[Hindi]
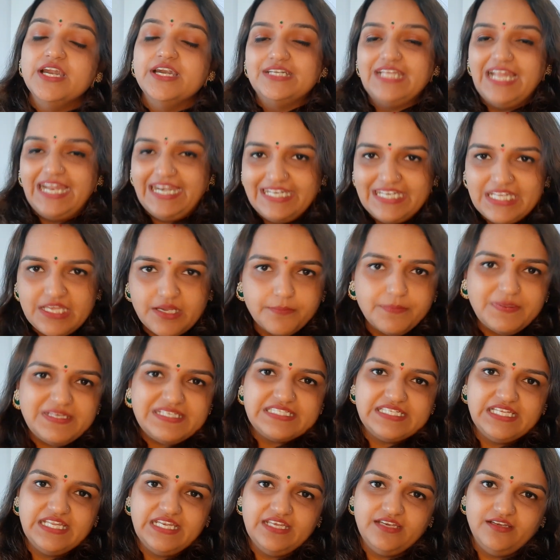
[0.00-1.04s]
टाइडी अब
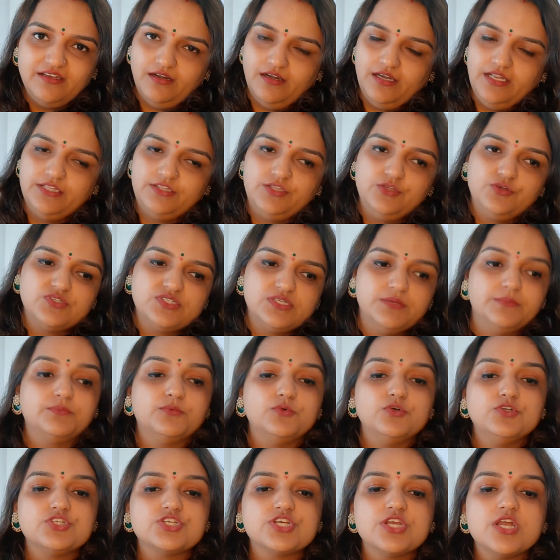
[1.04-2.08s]
इजीली कर लेती हो सब
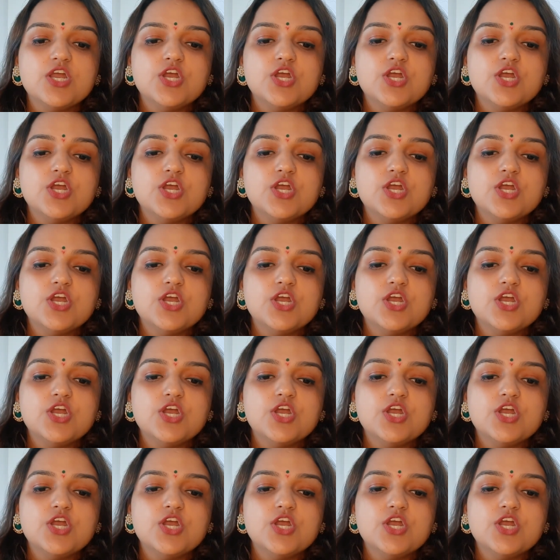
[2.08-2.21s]
कुछ